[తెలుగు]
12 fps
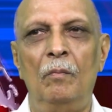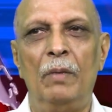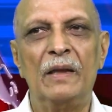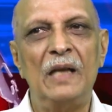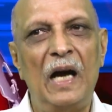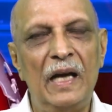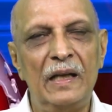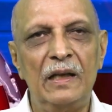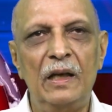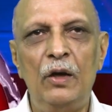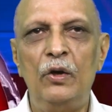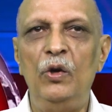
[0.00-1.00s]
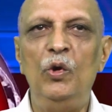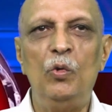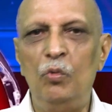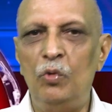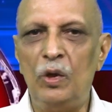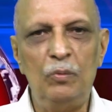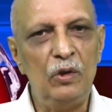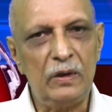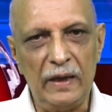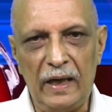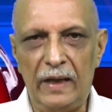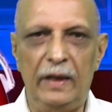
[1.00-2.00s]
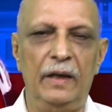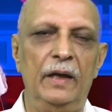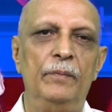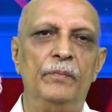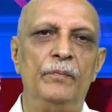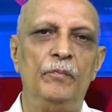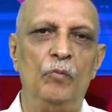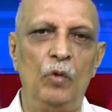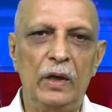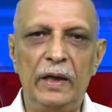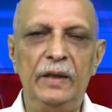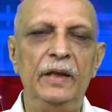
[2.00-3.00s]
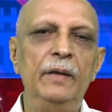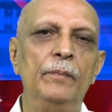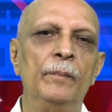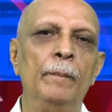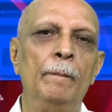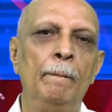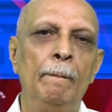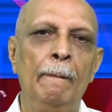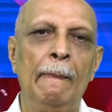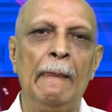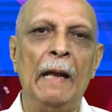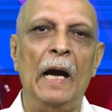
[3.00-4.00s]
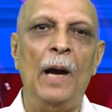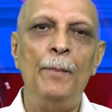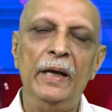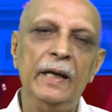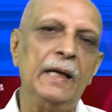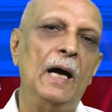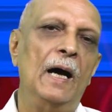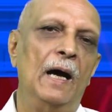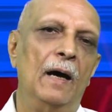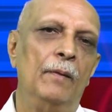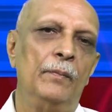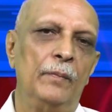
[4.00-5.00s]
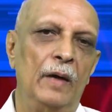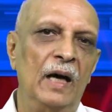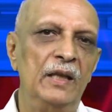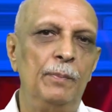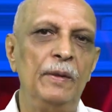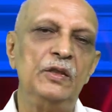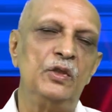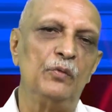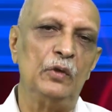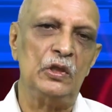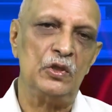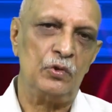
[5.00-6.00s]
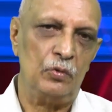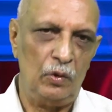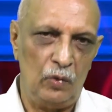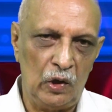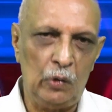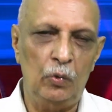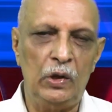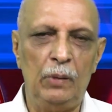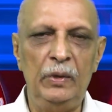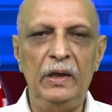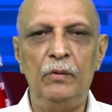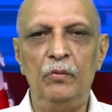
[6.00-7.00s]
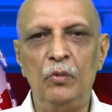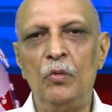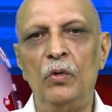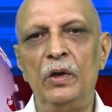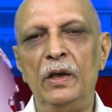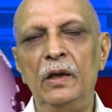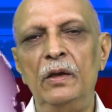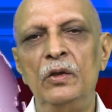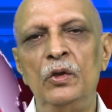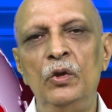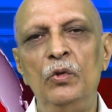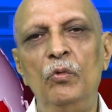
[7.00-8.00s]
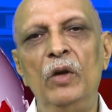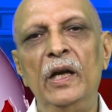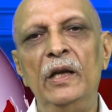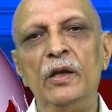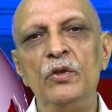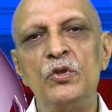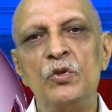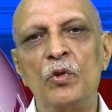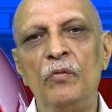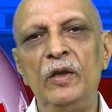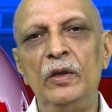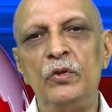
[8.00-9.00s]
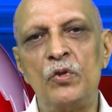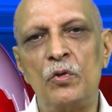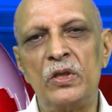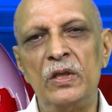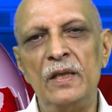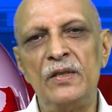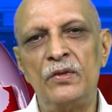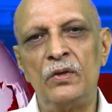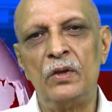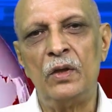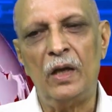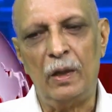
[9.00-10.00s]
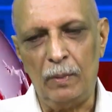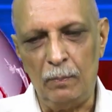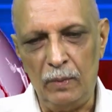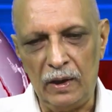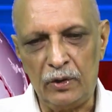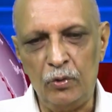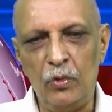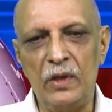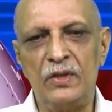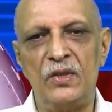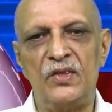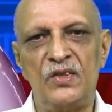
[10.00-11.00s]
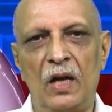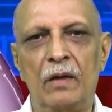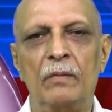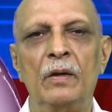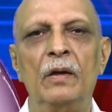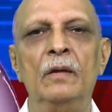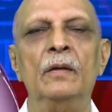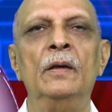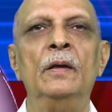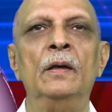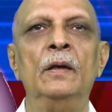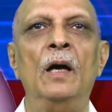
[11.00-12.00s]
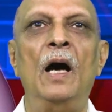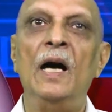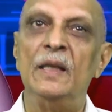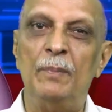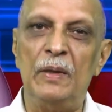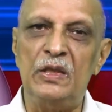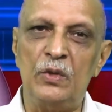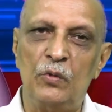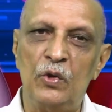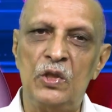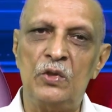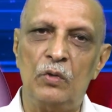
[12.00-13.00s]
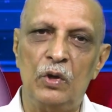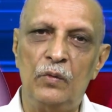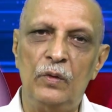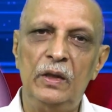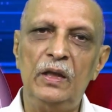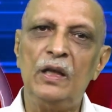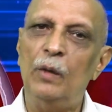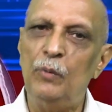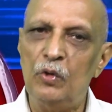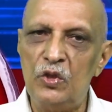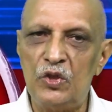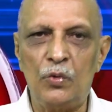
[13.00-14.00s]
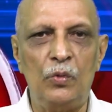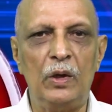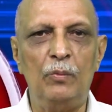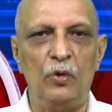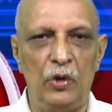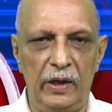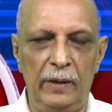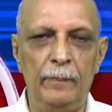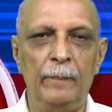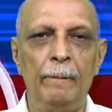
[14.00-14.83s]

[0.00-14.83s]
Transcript: ప్రధానంగా రెండు కూటములు తయారైనాయి ఒకటి అమెరికా ఆధిపత్యం వహిస్తున్న ఒక కూటమి ఇంకోటి యునైటెడ్ సోవియట్ సోషలిస్ట్ రిపబ్లిక్ యుఎస్ఎస్ఆర్ ఆధిపత్యం వహిస్తున్నటువంటి కమ్యూనిస్ట్ కూటమి ఒకటి